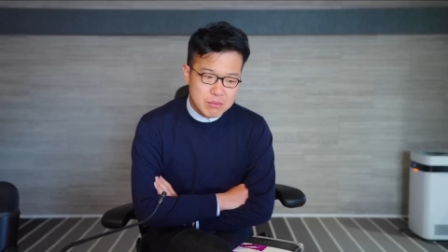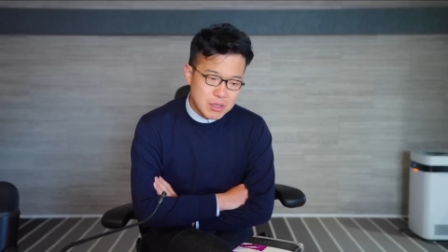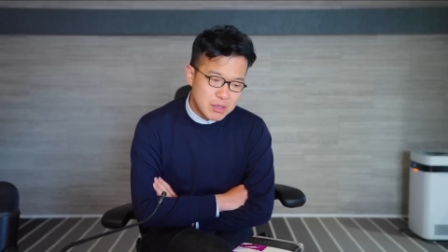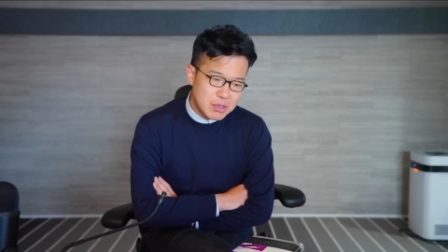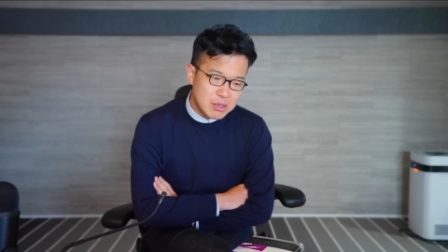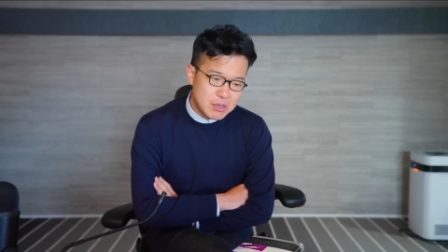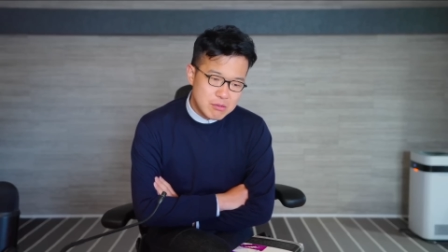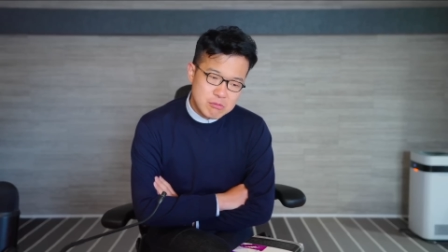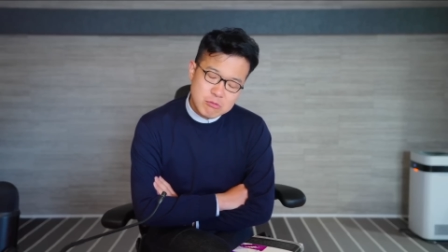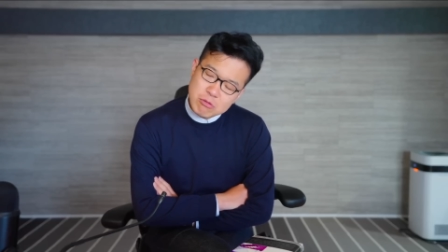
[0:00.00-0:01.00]
で、
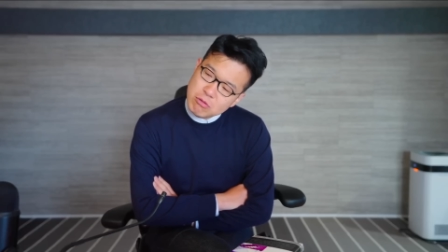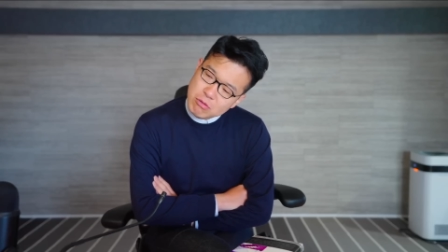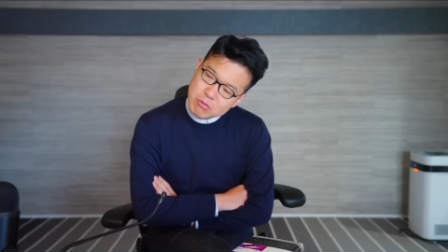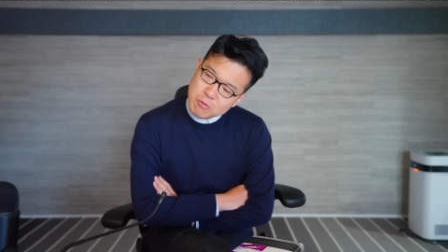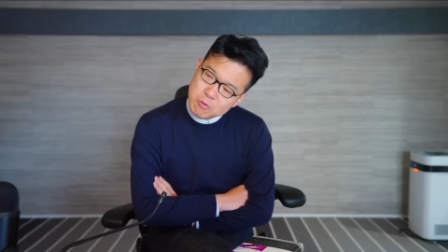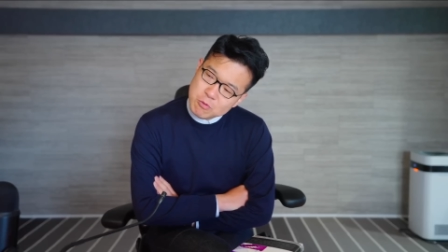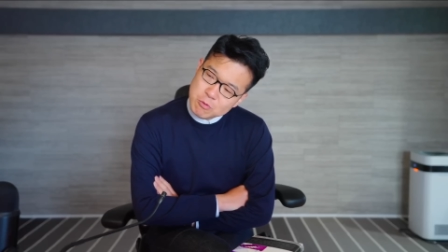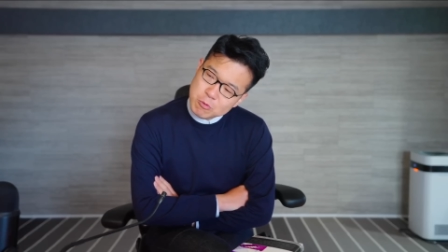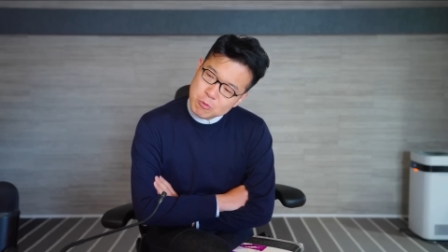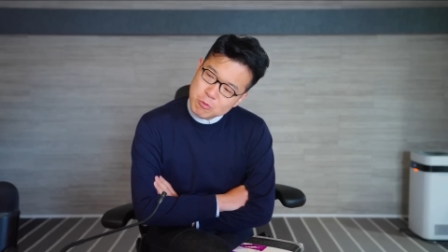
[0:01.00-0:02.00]

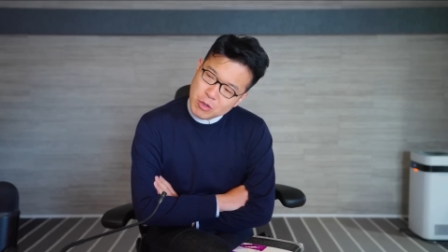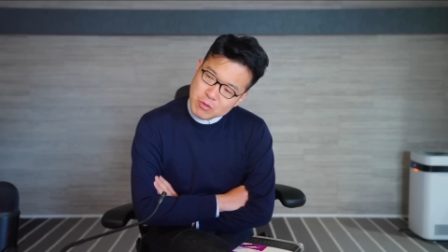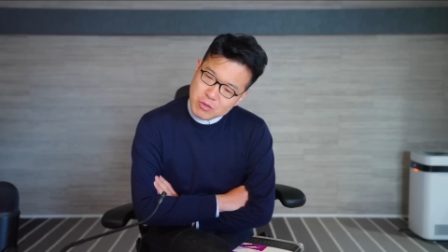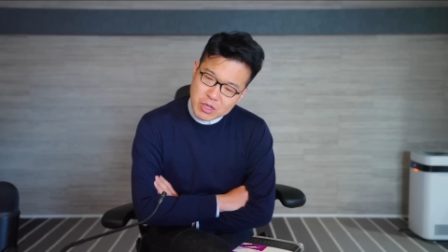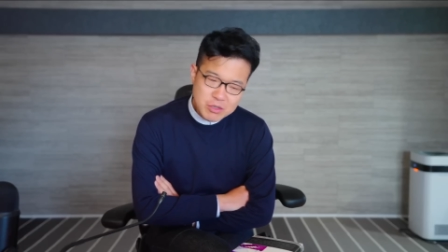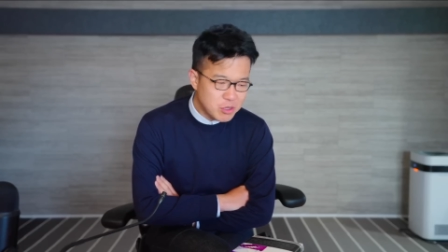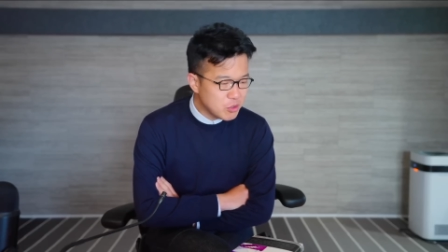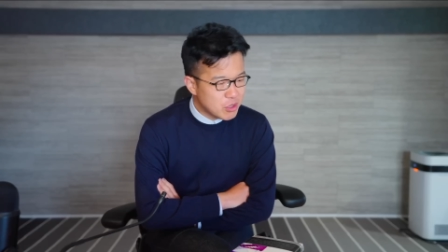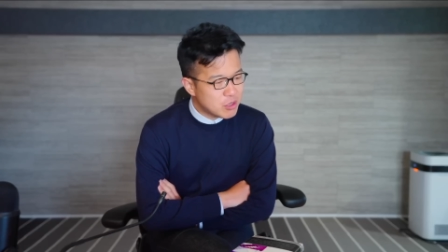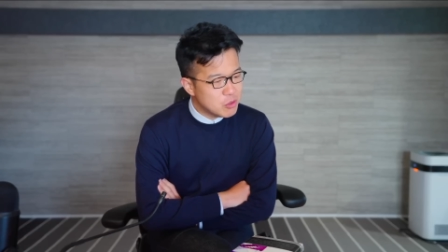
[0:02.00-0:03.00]
悪くないんだけ
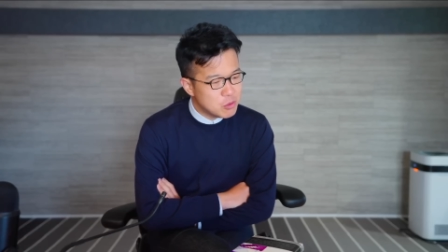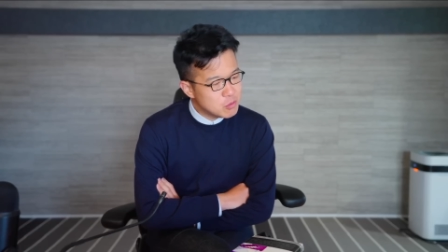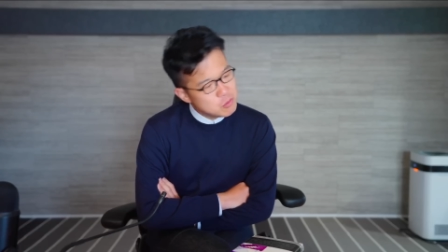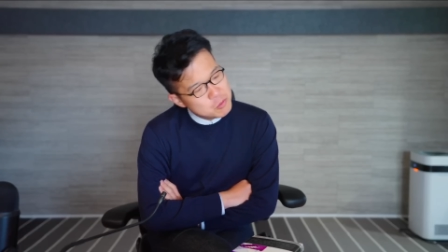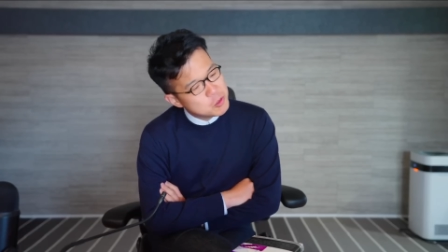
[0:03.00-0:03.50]
ど、なんか子